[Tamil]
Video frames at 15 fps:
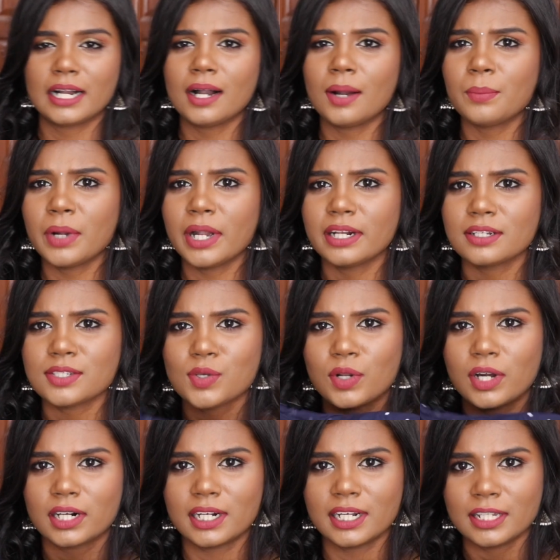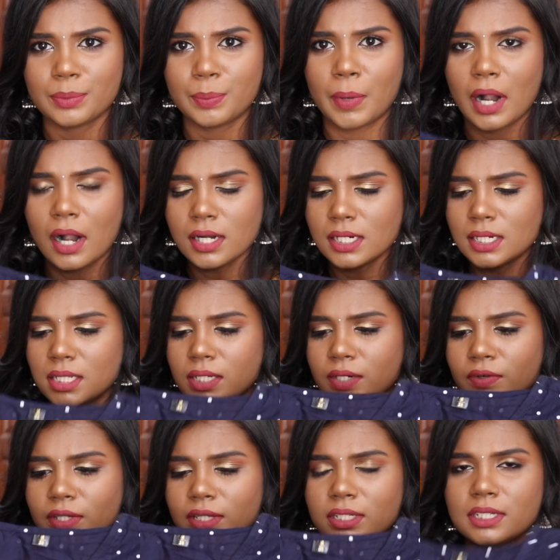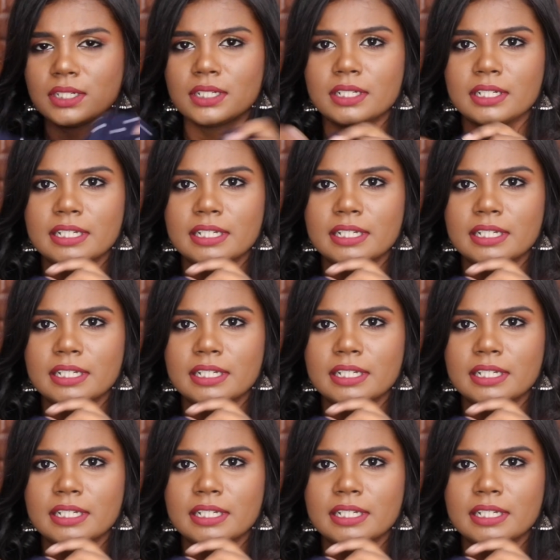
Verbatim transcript: எங்கள் அம்மா என்ன சொன்னாங்கன்னா இது பாக்குறதுக்கு வந்து